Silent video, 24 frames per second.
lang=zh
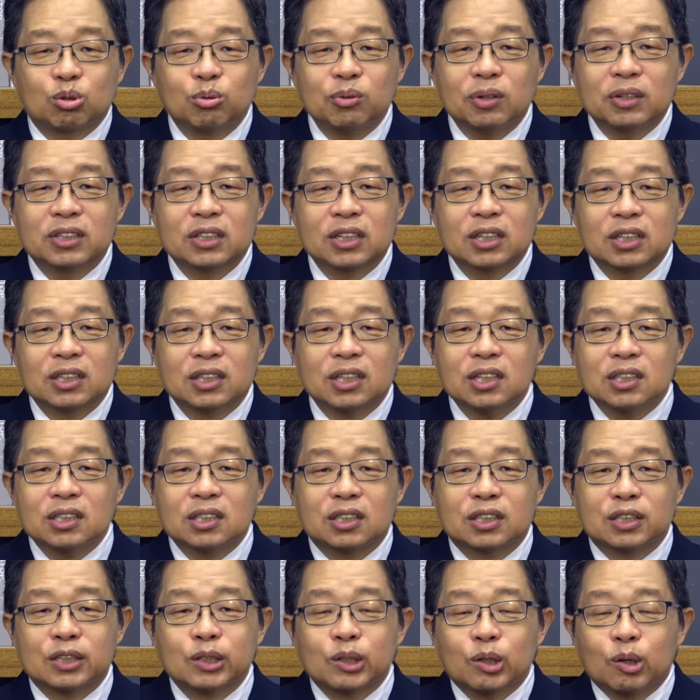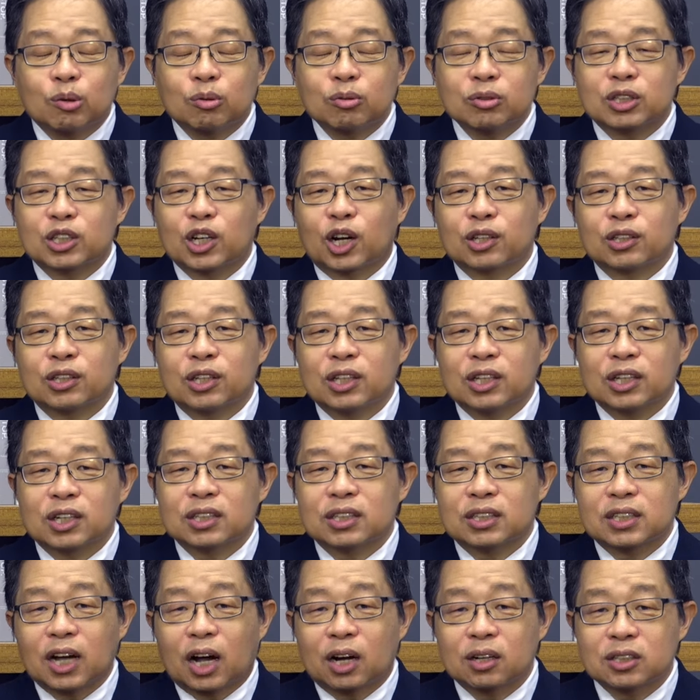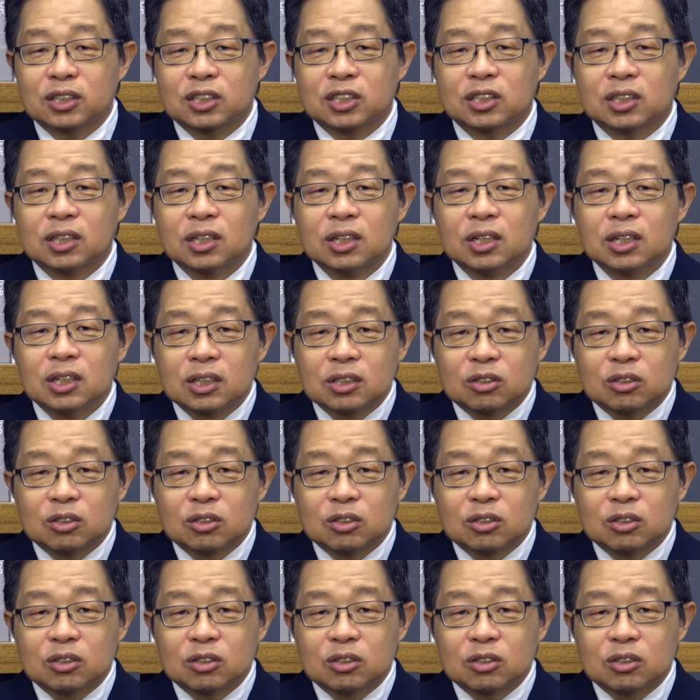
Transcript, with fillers: 除了这个电子工厂的那个场景，